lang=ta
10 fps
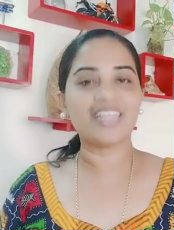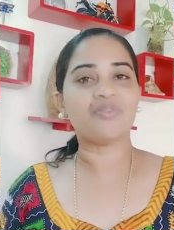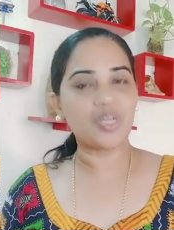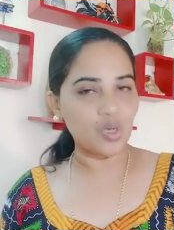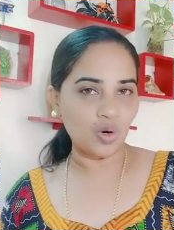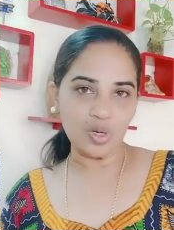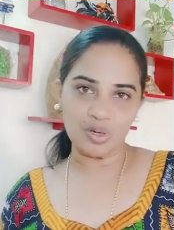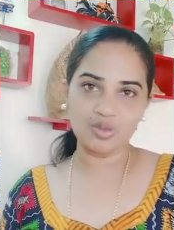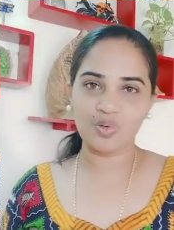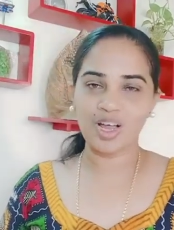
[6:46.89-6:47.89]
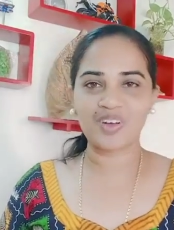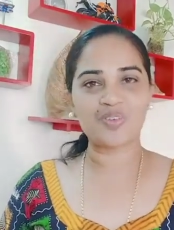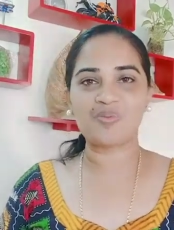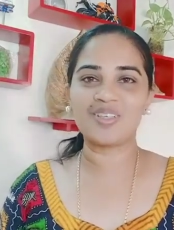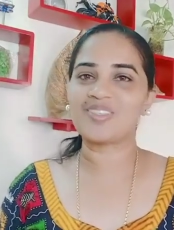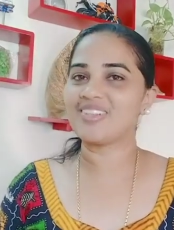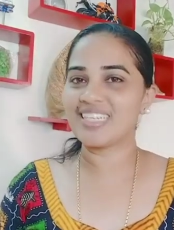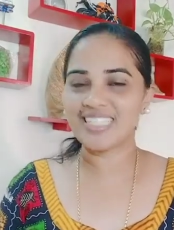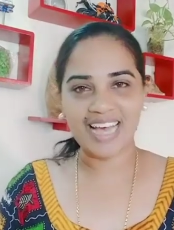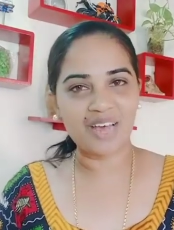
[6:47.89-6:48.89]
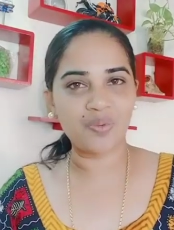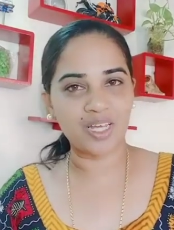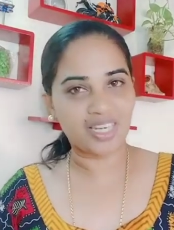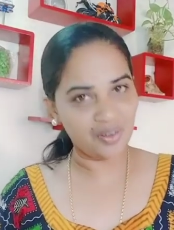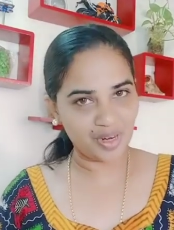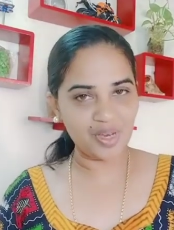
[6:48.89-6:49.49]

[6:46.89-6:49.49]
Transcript: வீடியோ உங்களுக்கு யூஸ்ஃபுல்லாக இருக்கும் அப்படின்னு சொல்லி தான் ஷேர் பண்ணியிருக்கேன் வீடியோ